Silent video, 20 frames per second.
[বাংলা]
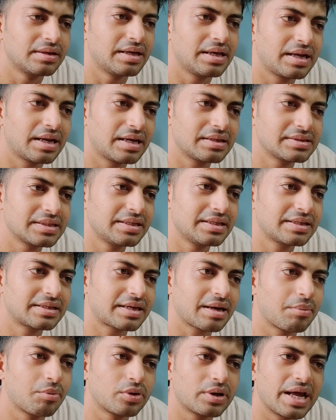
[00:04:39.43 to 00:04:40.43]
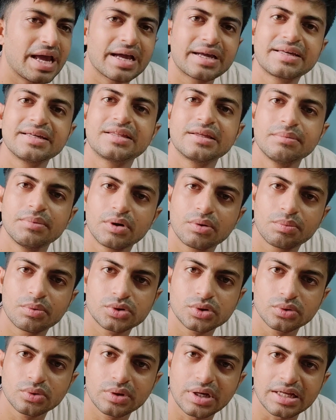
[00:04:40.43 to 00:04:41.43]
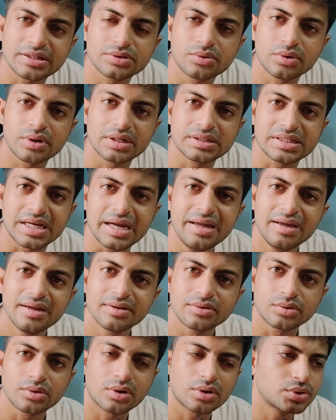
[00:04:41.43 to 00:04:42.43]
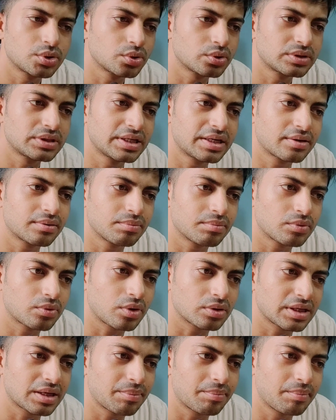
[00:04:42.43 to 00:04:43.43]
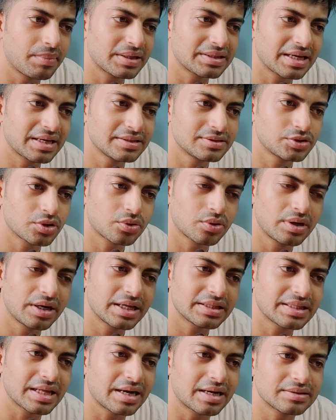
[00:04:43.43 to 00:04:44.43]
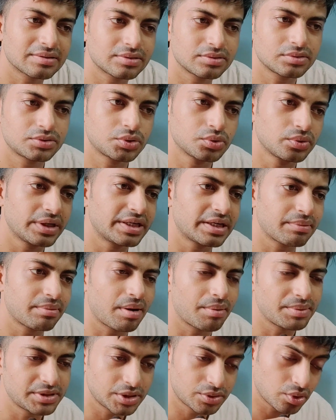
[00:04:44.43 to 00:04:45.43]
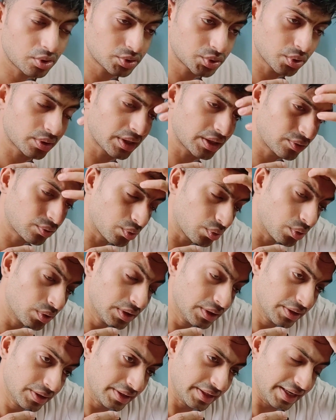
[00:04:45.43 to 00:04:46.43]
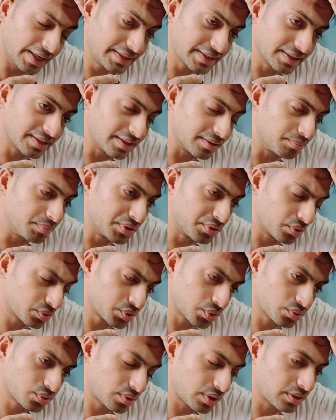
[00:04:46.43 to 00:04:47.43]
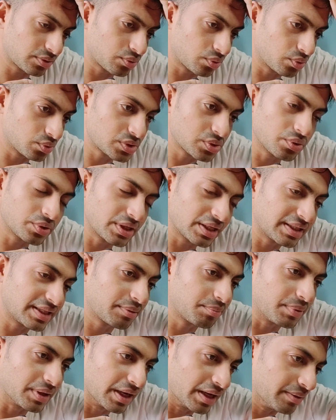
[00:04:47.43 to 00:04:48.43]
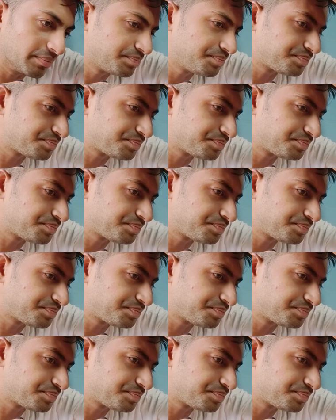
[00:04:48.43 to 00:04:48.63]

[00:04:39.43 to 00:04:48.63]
এরা জানি কেমন একই থিমের উপর শুধু কাজ করে যায় দর্শকদের কথা মাথায় যখন নেয় তারা শুধু এটা ভাবে যে দর্শকরা তো এইটা দেখবে দর্শকরা তো হচ্ছে ওইটা দেখবে না